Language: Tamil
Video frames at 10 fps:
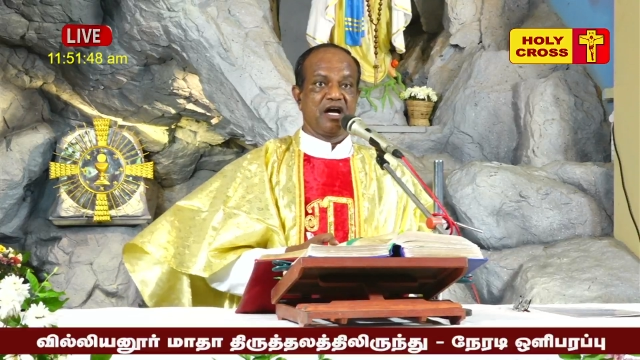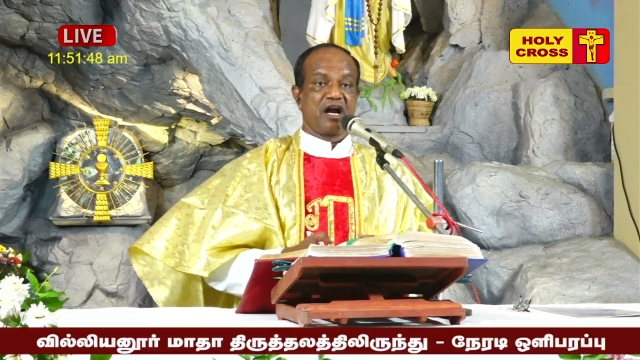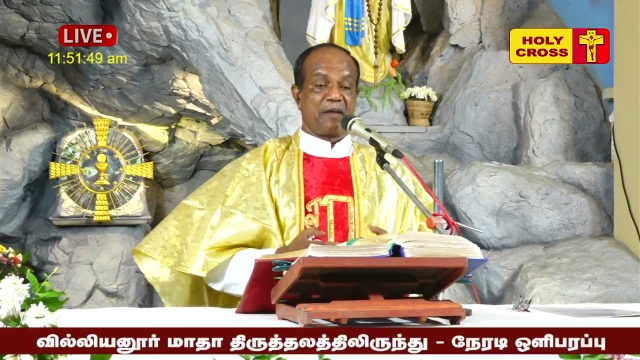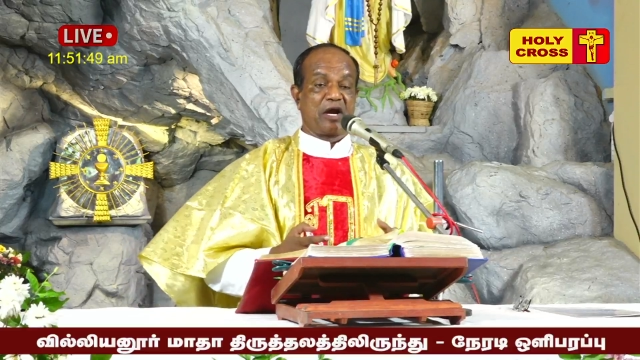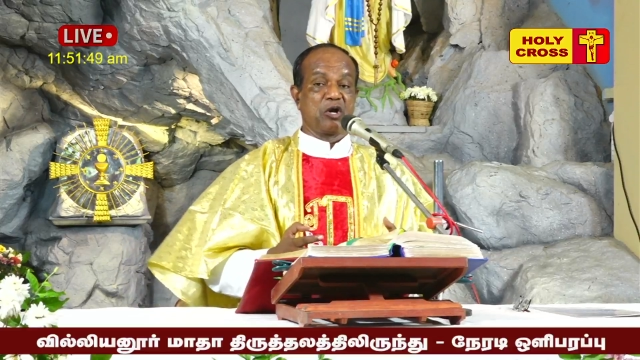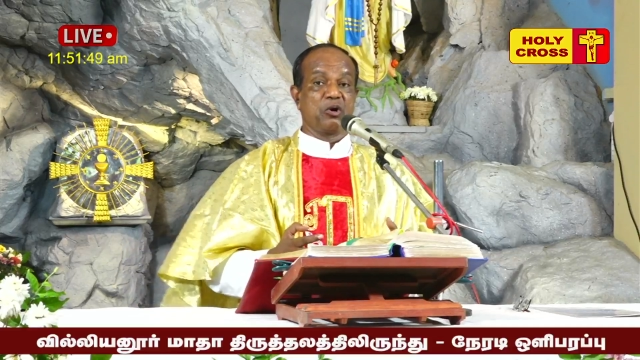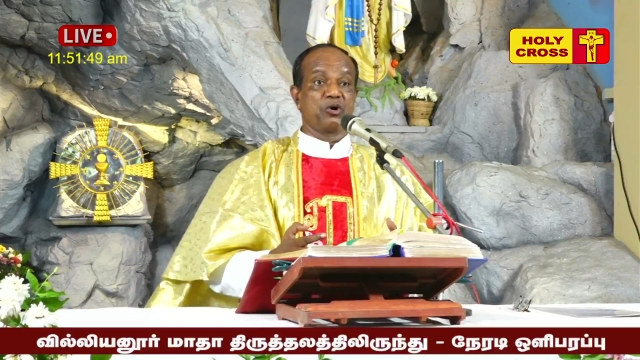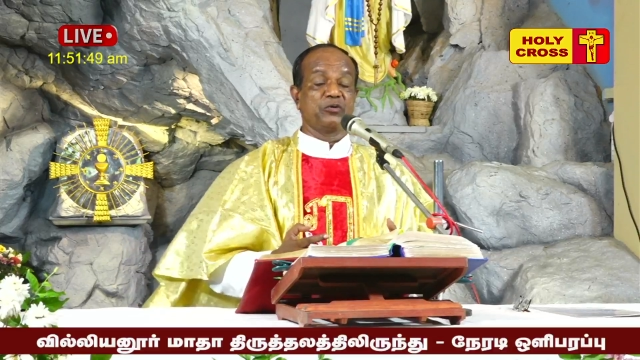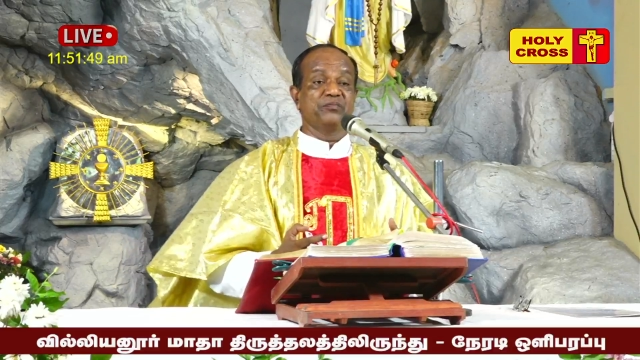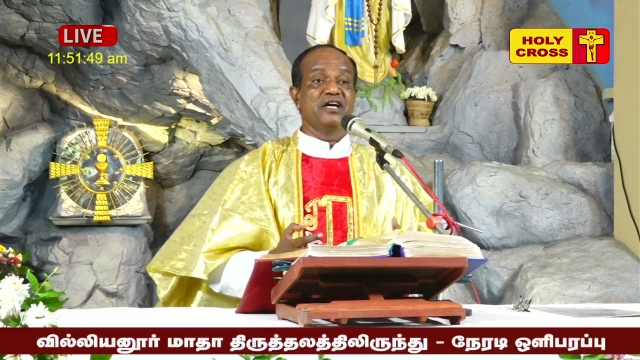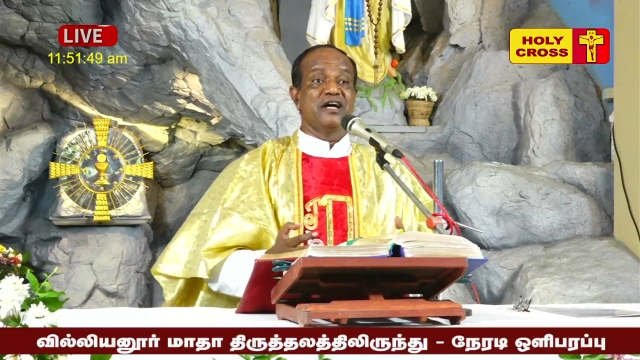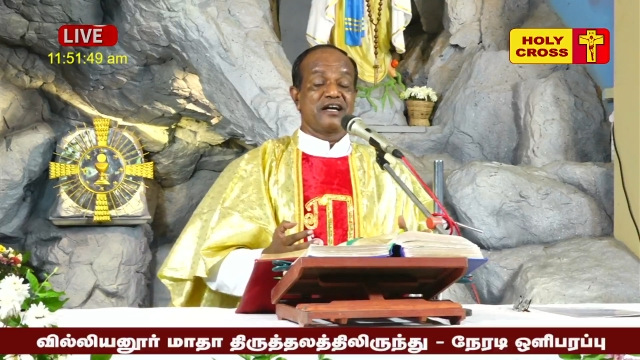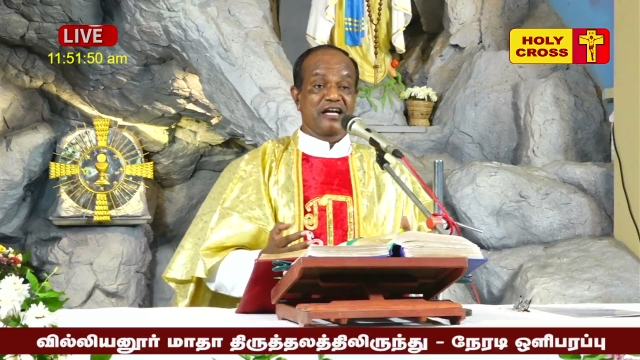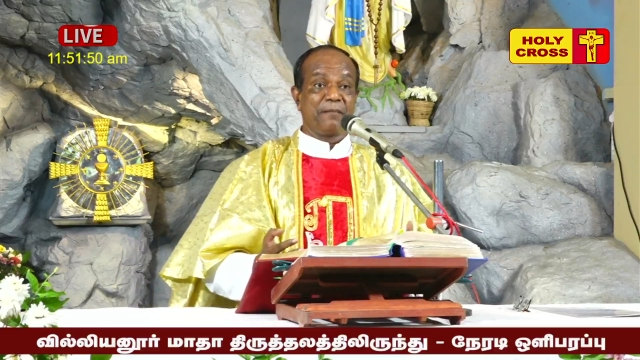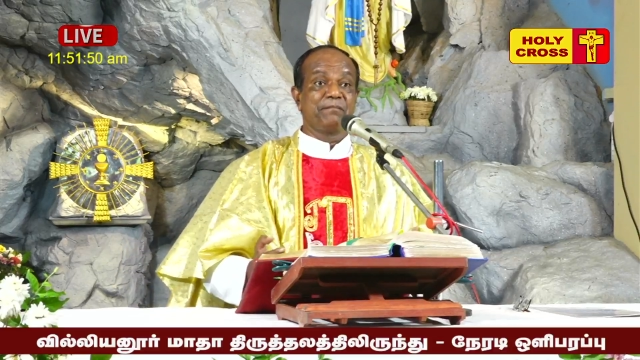நாம் எல்லோரும்
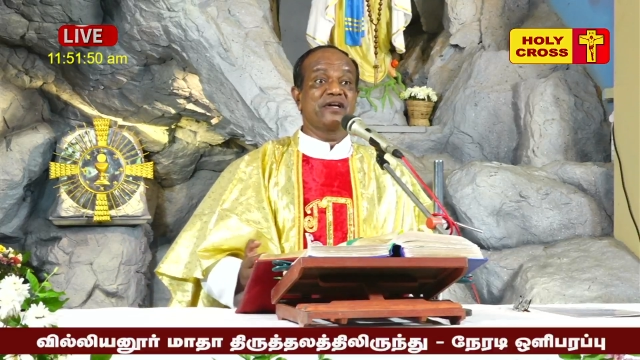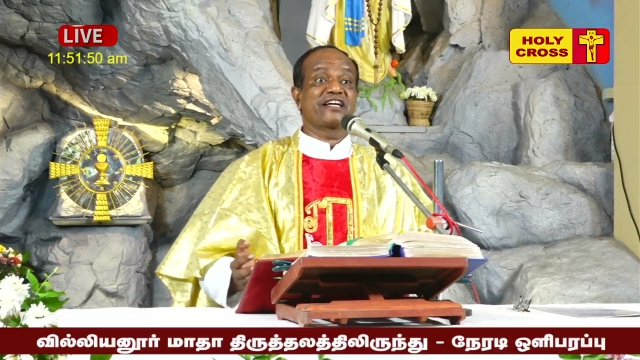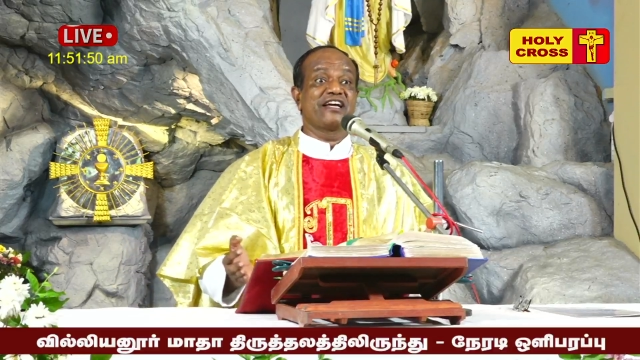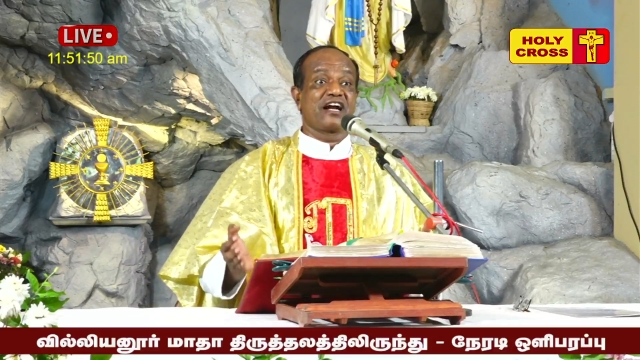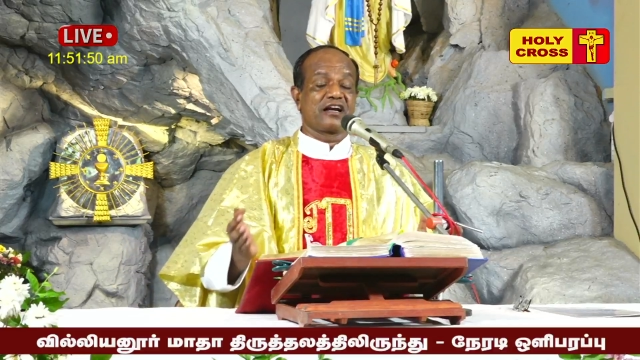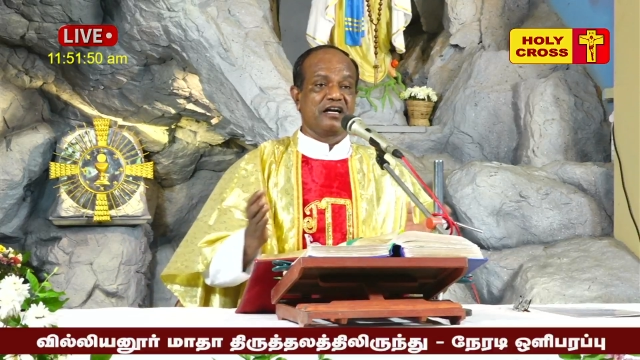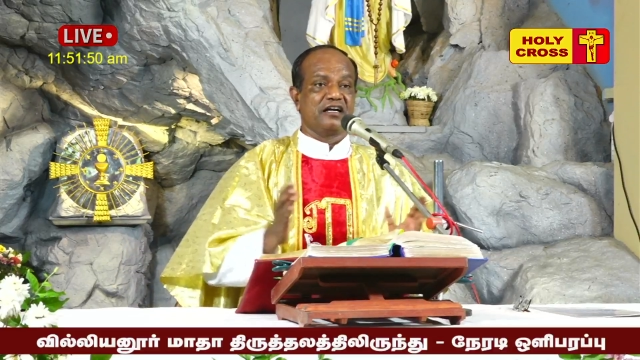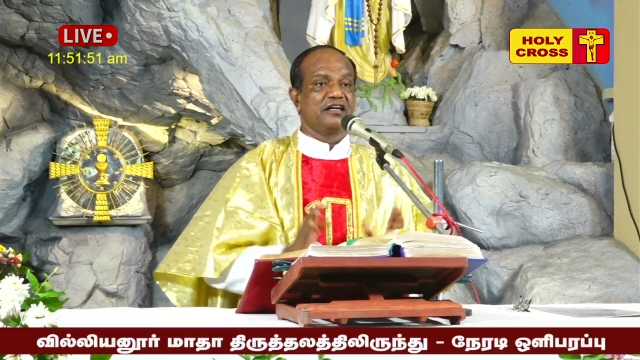நம்பிக்கையாளர்கள்